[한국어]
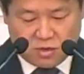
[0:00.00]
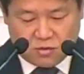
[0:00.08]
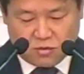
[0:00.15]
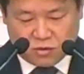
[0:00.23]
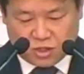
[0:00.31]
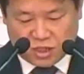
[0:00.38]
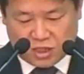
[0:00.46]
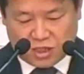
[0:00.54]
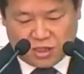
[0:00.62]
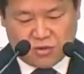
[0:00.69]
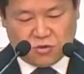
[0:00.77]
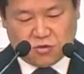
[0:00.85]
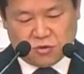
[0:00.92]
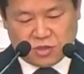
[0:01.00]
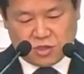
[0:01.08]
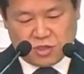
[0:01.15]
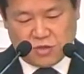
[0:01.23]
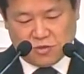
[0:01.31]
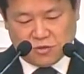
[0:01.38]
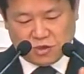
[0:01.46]
곧 길이요,
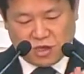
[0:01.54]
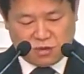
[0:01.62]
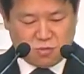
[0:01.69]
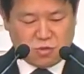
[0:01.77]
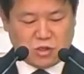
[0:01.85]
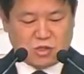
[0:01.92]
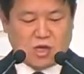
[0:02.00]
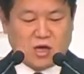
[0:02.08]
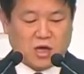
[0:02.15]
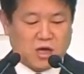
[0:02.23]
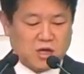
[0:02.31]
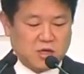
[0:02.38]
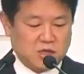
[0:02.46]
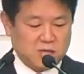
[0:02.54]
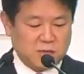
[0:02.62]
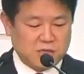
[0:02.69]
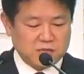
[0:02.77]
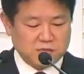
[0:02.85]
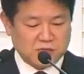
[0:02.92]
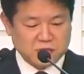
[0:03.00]
진리요, 생명이다. 이렇게
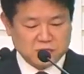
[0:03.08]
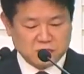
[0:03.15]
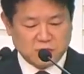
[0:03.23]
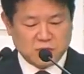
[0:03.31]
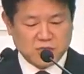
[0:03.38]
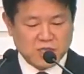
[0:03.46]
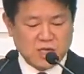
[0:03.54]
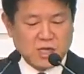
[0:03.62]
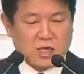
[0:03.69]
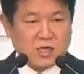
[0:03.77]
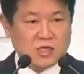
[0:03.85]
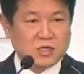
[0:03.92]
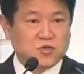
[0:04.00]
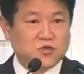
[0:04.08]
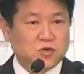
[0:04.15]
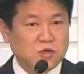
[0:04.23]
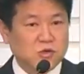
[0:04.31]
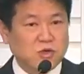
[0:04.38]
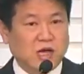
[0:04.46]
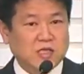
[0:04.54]
말씀하시지만 그
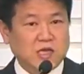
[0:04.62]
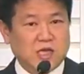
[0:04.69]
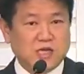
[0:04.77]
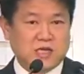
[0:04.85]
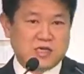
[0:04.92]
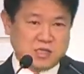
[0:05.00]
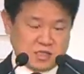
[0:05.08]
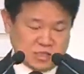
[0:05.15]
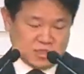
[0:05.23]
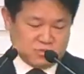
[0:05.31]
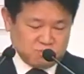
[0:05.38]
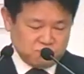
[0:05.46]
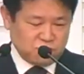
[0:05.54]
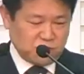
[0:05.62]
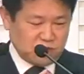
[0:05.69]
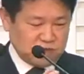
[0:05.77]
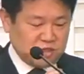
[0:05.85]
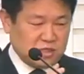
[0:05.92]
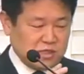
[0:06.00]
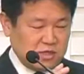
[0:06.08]
중에서 가장 큰
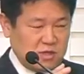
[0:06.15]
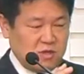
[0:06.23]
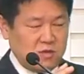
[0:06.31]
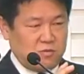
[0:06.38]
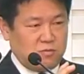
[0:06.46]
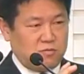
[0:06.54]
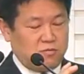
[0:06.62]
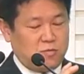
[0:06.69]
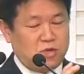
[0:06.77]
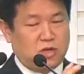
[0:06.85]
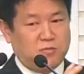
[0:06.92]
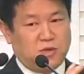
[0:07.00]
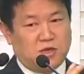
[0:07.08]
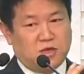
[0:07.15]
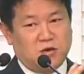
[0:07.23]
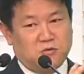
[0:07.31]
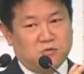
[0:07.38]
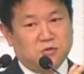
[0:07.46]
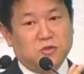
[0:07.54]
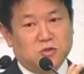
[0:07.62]
무게는 맨 앞에
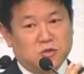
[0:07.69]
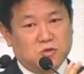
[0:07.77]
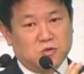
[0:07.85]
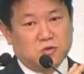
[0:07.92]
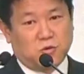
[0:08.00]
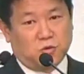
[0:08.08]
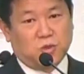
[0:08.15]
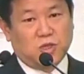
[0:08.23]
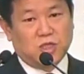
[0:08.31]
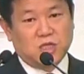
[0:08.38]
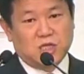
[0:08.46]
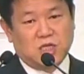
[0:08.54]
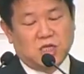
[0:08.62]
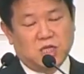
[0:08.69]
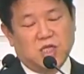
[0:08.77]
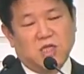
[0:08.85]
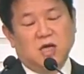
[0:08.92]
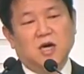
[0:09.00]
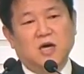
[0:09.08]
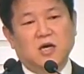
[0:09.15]
나오는 곧
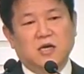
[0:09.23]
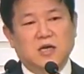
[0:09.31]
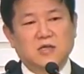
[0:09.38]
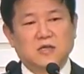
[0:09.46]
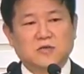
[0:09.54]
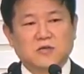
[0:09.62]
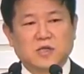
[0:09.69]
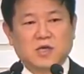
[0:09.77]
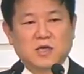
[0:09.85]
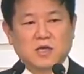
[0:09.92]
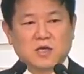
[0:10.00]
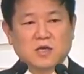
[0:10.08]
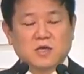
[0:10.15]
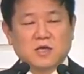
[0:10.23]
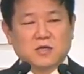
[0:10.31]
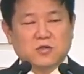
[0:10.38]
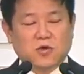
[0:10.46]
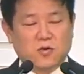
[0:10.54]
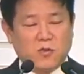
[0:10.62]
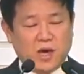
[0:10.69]
길이다라는 것에
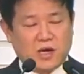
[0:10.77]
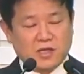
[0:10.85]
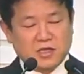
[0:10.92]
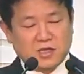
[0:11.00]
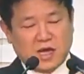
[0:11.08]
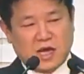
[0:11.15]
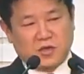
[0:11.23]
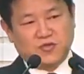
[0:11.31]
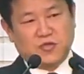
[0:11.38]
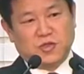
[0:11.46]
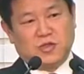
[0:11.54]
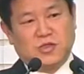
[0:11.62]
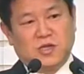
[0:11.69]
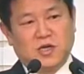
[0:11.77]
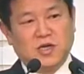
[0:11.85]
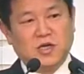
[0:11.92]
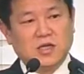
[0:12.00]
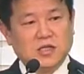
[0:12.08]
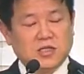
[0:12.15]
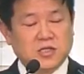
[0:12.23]
더 많은
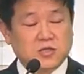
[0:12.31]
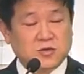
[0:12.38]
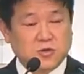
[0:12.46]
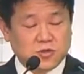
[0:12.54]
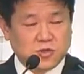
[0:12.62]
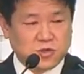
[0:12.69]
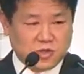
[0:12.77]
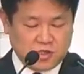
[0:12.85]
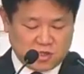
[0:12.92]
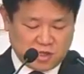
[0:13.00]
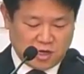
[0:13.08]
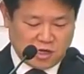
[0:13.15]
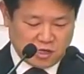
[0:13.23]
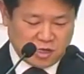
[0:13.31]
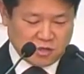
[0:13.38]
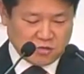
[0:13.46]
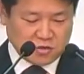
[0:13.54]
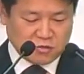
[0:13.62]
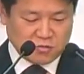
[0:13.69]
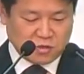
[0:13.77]
가중치가 들어져 있다라는
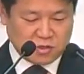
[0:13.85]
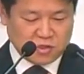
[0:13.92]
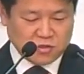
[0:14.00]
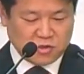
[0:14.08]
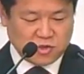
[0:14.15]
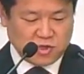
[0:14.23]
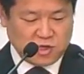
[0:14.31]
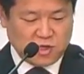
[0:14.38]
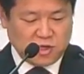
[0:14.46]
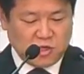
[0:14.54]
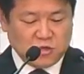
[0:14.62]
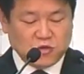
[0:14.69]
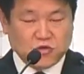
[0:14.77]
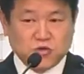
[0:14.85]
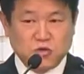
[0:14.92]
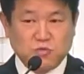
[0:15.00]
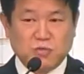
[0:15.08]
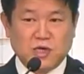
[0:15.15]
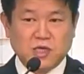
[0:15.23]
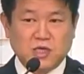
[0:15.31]
것입니다. 그래서
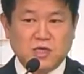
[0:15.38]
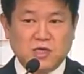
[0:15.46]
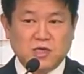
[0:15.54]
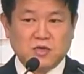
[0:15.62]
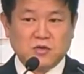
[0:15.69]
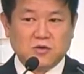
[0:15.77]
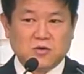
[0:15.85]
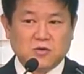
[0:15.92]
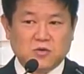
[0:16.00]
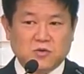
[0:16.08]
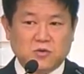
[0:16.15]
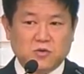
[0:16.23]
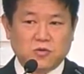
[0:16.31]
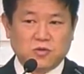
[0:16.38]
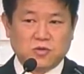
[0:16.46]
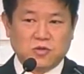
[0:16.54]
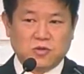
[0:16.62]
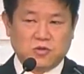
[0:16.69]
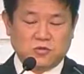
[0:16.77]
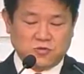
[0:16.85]
주님만이 곧
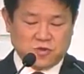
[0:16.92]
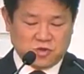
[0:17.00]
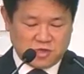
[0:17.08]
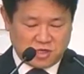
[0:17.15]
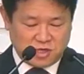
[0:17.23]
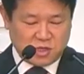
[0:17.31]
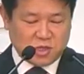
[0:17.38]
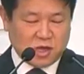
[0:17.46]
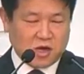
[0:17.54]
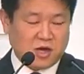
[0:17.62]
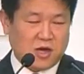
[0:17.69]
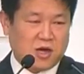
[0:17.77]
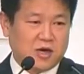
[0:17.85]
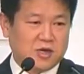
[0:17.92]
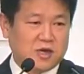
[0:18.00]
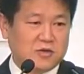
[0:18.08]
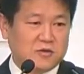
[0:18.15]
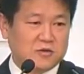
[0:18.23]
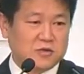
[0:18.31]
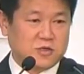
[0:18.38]

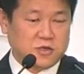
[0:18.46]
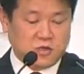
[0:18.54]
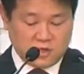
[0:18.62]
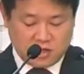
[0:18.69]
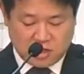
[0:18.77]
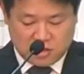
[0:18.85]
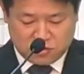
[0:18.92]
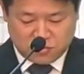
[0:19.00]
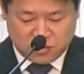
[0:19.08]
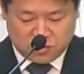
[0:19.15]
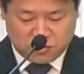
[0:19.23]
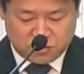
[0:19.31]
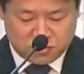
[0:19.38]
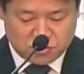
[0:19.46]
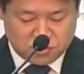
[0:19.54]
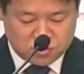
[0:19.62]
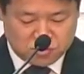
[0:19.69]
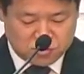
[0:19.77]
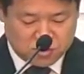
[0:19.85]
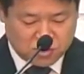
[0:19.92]
길이다라는 것을 강조하고 있는
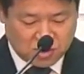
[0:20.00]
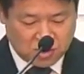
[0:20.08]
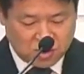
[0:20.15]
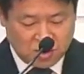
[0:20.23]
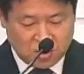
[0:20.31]
것입니다.